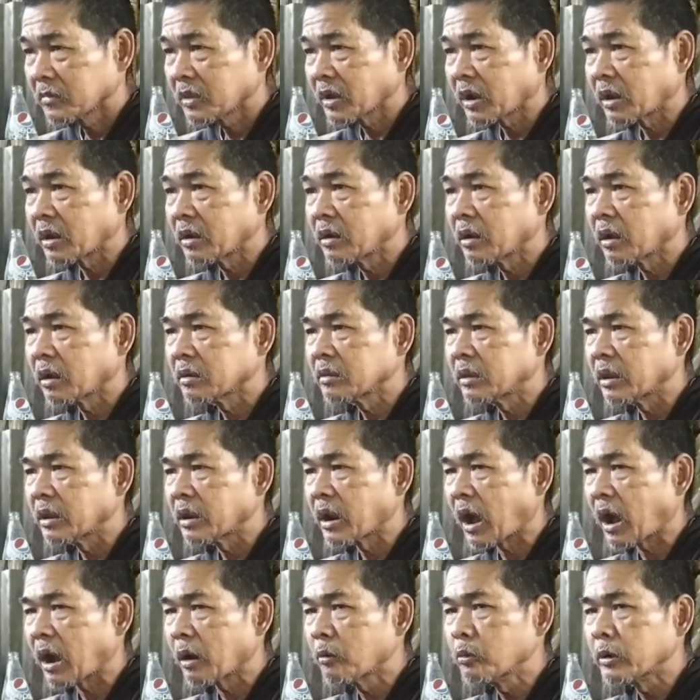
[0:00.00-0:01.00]
Tagal na, hindi
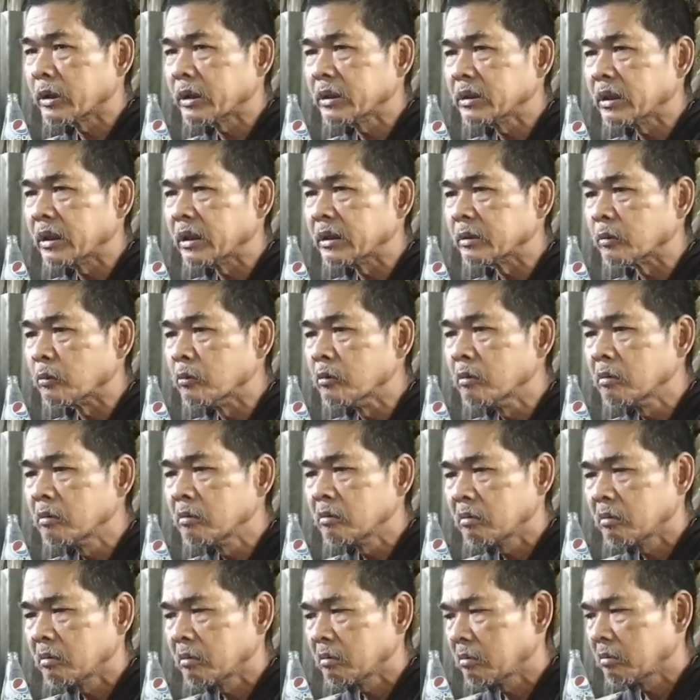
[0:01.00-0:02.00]
na uwi dito.
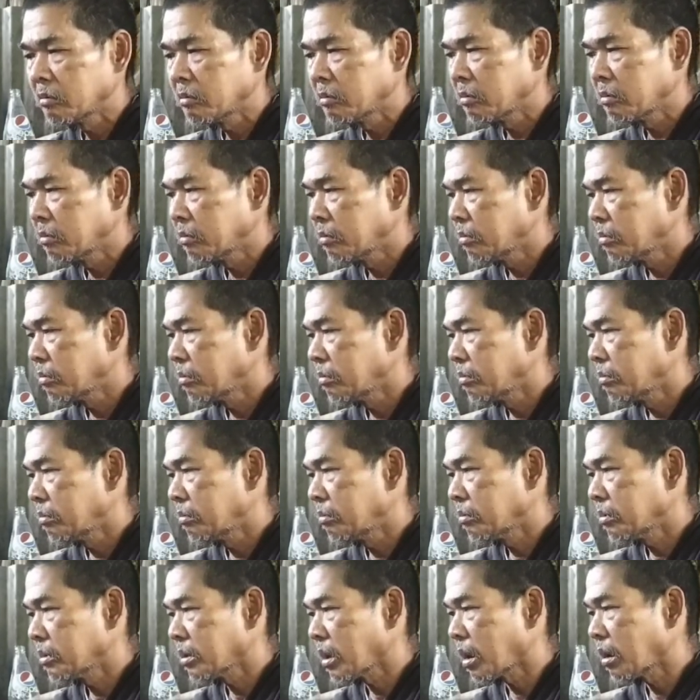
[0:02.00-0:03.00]
Sino ba?
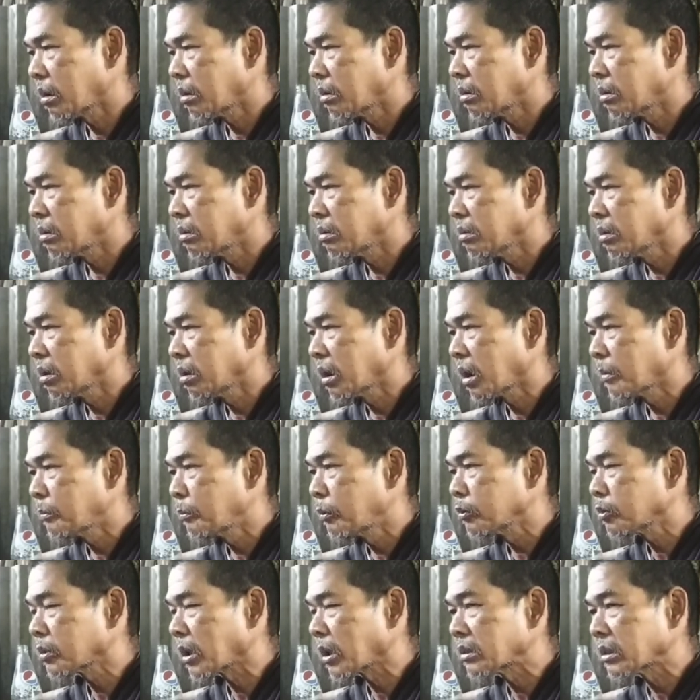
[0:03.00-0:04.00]
Sa, yung
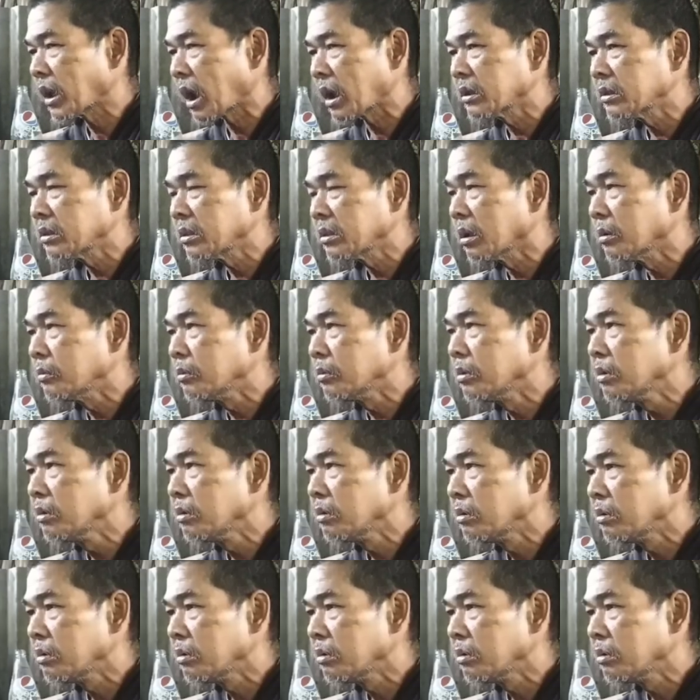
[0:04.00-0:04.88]
nga po tanda ito eh.